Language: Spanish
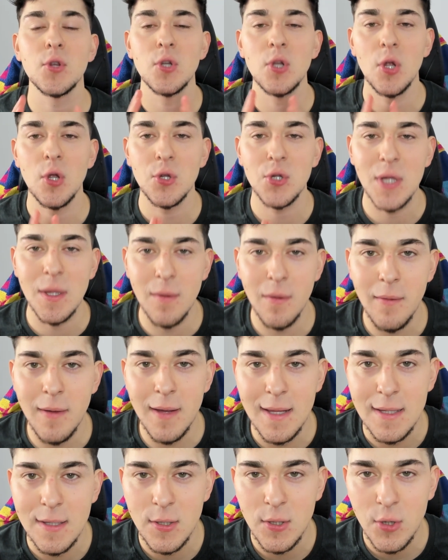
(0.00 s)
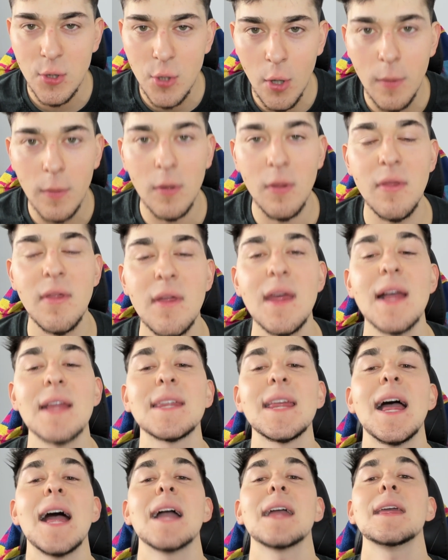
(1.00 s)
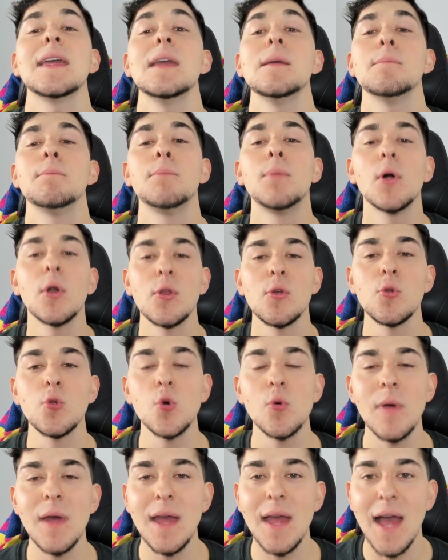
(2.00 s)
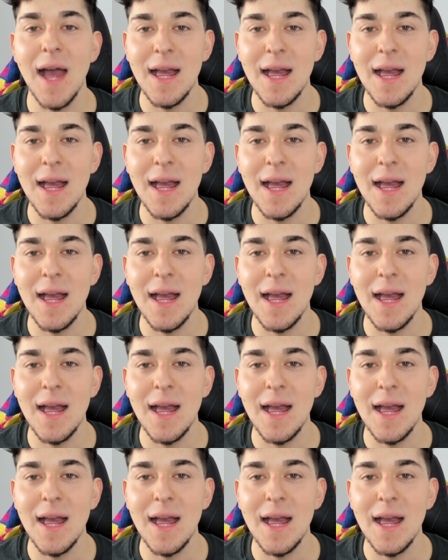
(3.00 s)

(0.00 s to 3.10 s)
los que me veis todos los días aquí por YouTube